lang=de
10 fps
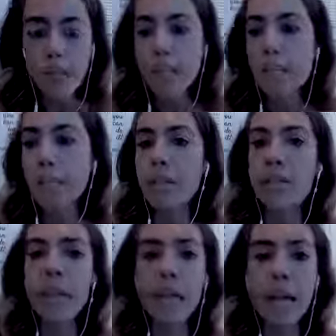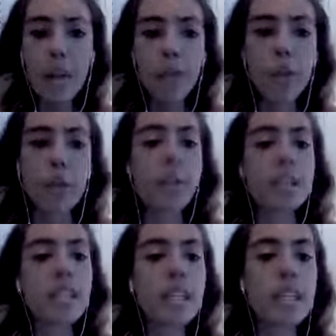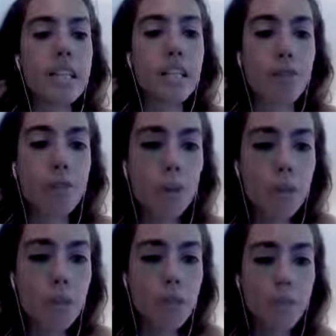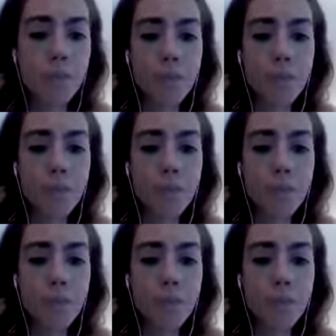Da gibt es eine App, die nennt sich Flux.